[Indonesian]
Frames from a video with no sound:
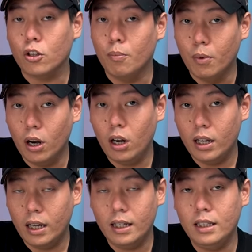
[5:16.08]
tombol
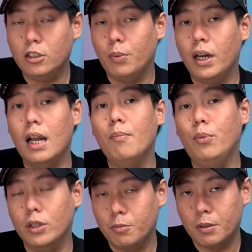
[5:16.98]
ya. Ini sebenarnya
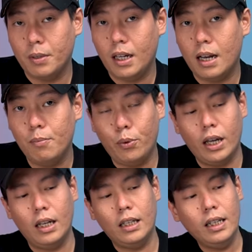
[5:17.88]
lampu teman-teman ya,
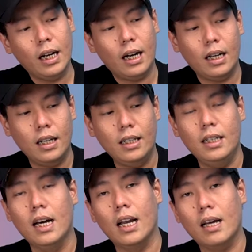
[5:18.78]
lampu LED yang ada
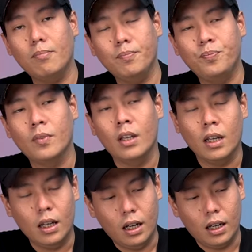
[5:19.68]
di dalam
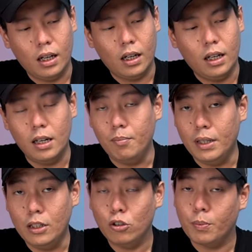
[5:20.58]
uh,
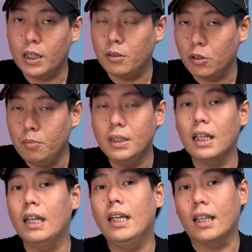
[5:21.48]
drum ini supaya teman-teman
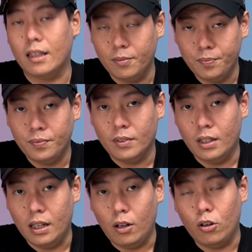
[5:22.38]
bisa lihat
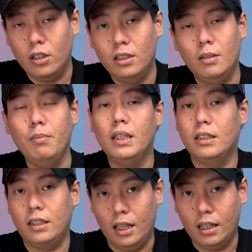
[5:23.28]
ya kondisi
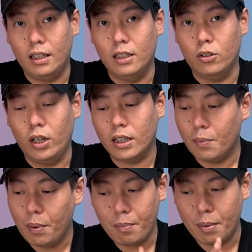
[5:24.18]
binsnya gitu ya.
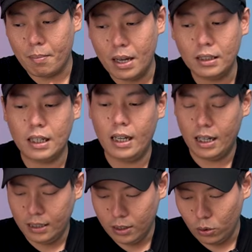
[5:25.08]
Tapi memang
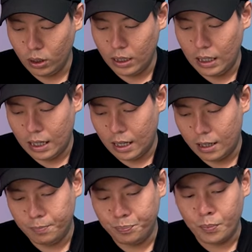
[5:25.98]
sayangnya tuh
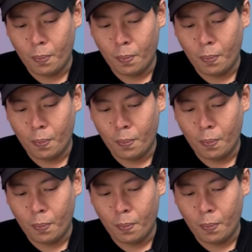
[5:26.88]
ketika